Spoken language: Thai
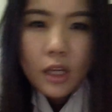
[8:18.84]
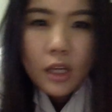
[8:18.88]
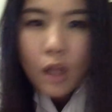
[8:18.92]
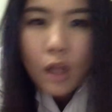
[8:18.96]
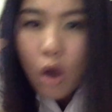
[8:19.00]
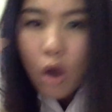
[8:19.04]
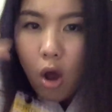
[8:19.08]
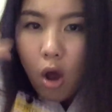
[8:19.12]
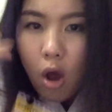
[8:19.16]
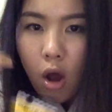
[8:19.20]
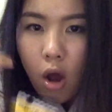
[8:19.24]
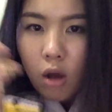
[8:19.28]
ล
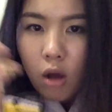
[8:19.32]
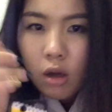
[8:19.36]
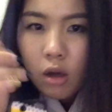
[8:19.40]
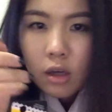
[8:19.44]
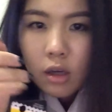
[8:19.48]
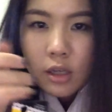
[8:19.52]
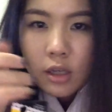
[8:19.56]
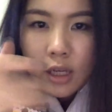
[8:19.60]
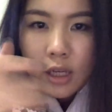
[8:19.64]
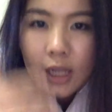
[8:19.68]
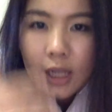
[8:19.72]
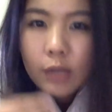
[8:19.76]
อง
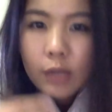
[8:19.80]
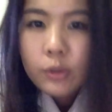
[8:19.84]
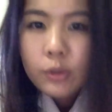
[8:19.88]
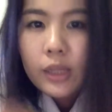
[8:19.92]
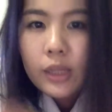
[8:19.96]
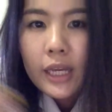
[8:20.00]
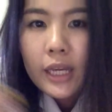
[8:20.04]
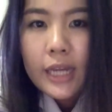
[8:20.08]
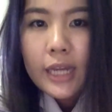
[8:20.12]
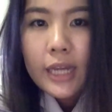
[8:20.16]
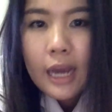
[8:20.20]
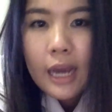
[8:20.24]
ให้ขนตา
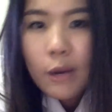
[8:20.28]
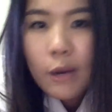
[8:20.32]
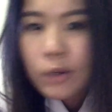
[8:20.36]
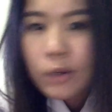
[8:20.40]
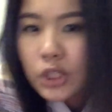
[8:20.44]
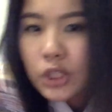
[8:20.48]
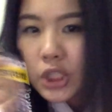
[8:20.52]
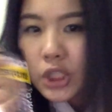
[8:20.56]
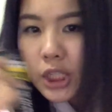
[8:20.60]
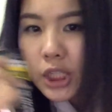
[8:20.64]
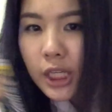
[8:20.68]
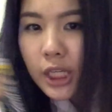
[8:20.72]
ยาว
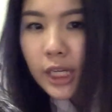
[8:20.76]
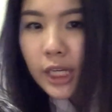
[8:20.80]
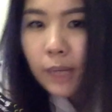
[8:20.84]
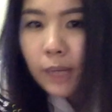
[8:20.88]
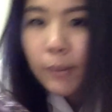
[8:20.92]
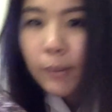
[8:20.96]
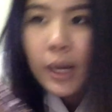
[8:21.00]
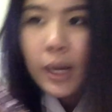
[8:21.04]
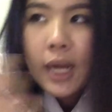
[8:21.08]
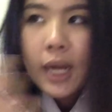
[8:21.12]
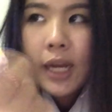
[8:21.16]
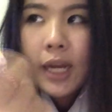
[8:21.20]
เฉยๆกับ
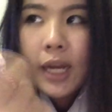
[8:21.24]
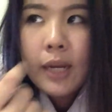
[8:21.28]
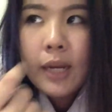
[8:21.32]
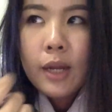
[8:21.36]
บางอัน